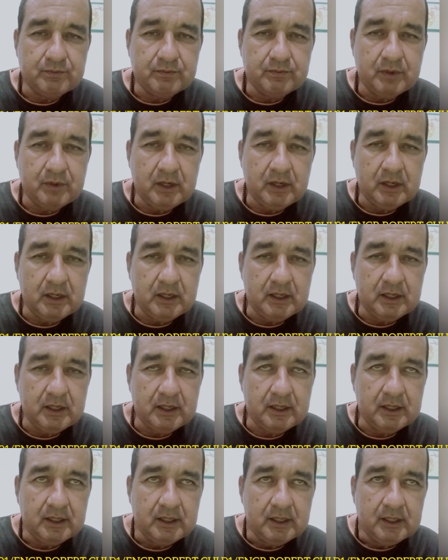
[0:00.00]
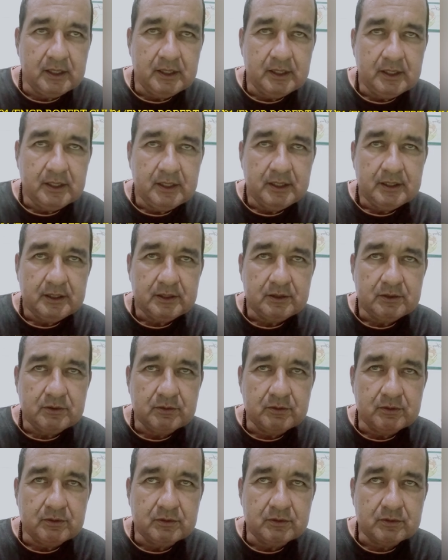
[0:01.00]
uh,
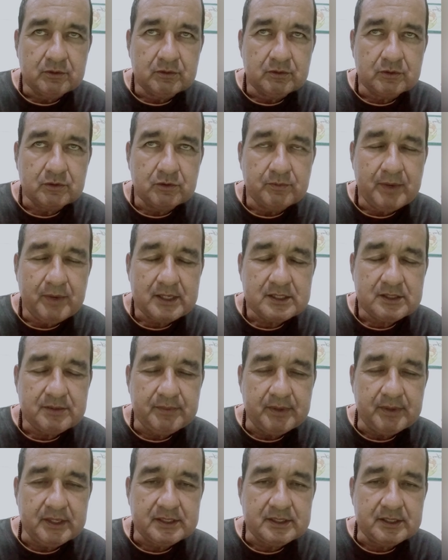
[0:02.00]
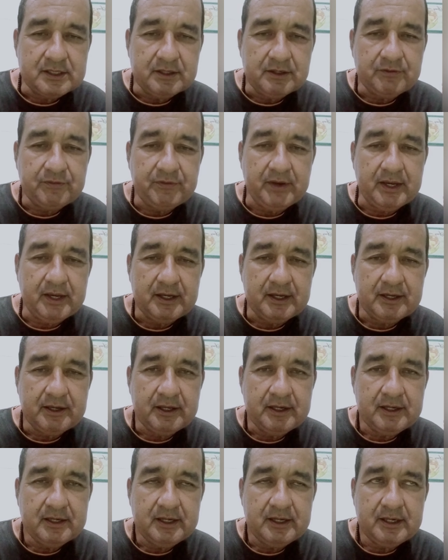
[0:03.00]
to, to to maximize the effect
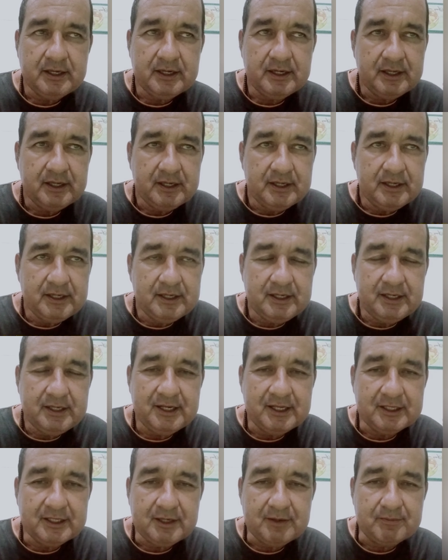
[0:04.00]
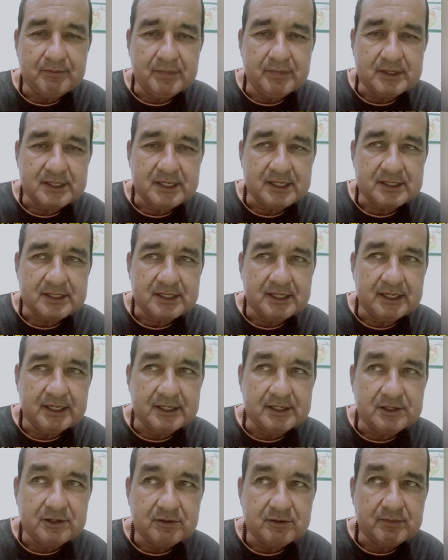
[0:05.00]
and then uh, hindi natin
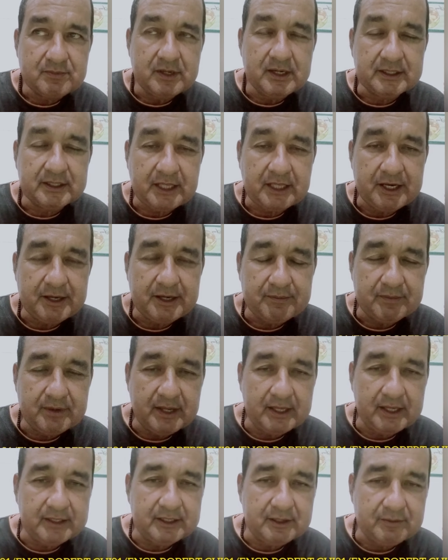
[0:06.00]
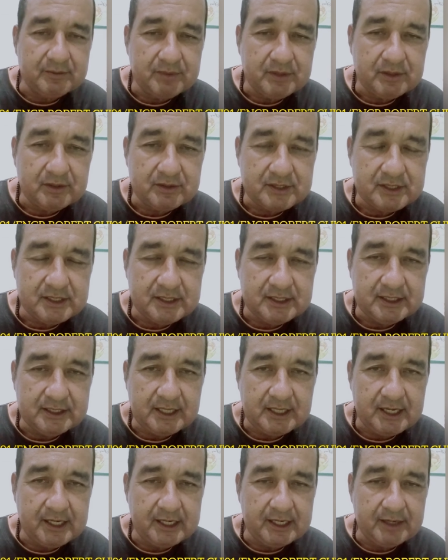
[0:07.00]
masasagad yung mga tanim natin because hindi
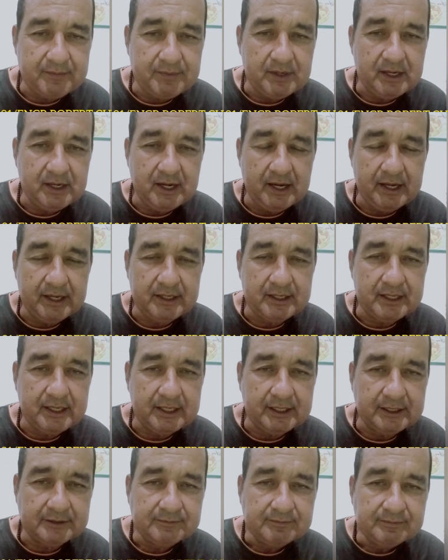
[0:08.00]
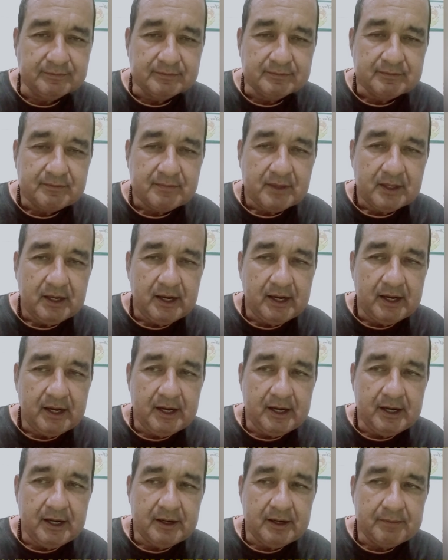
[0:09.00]
talaga napaghahandaan
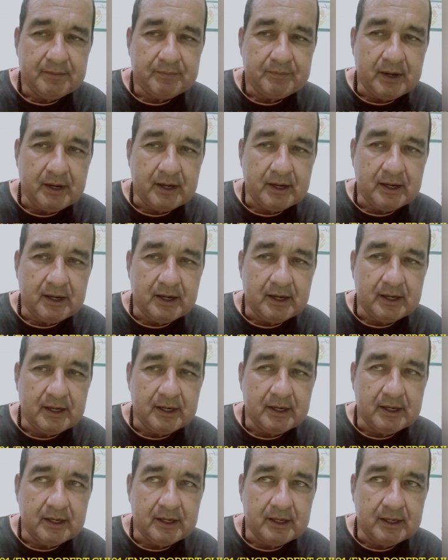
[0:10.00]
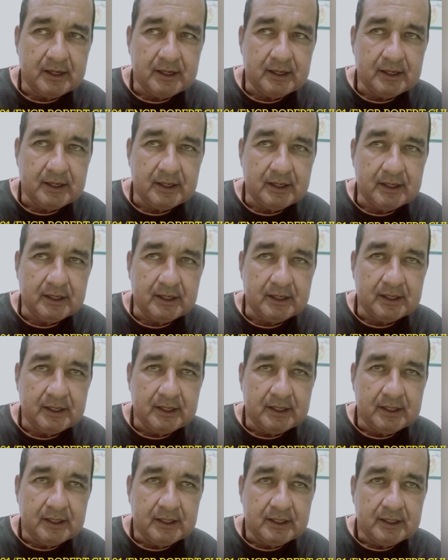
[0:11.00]
ang pag uh,
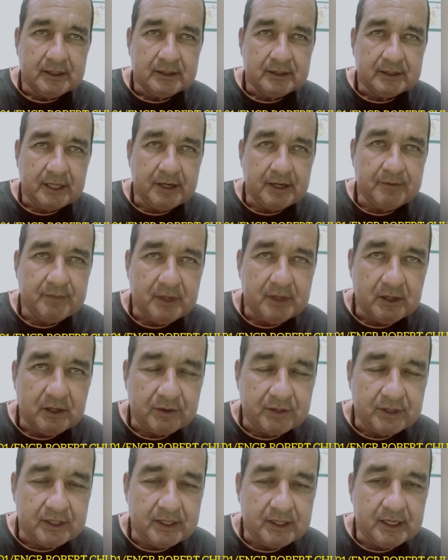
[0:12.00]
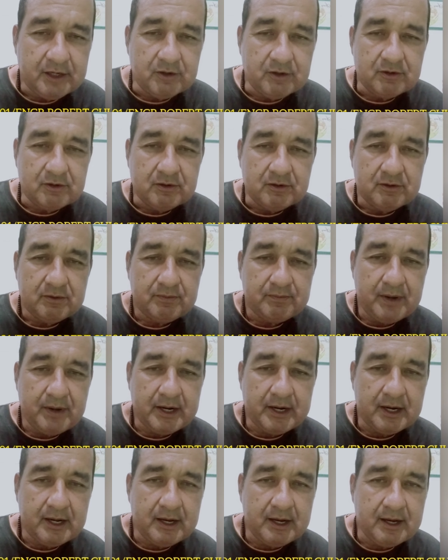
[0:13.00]
tanim ng oregano
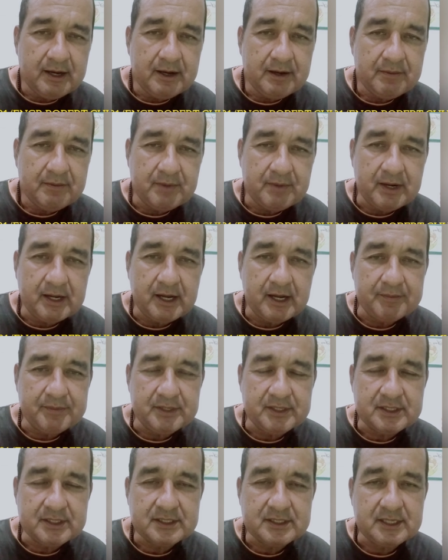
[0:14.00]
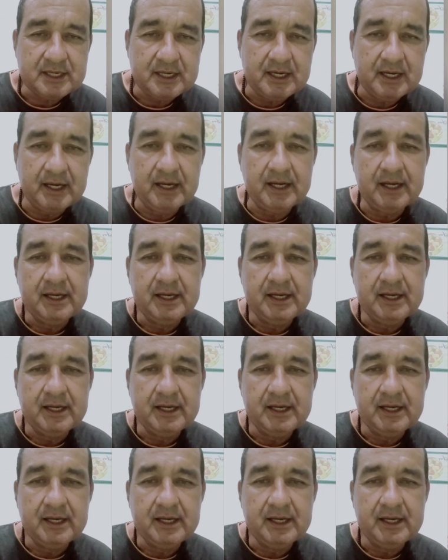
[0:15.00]
para magamit sa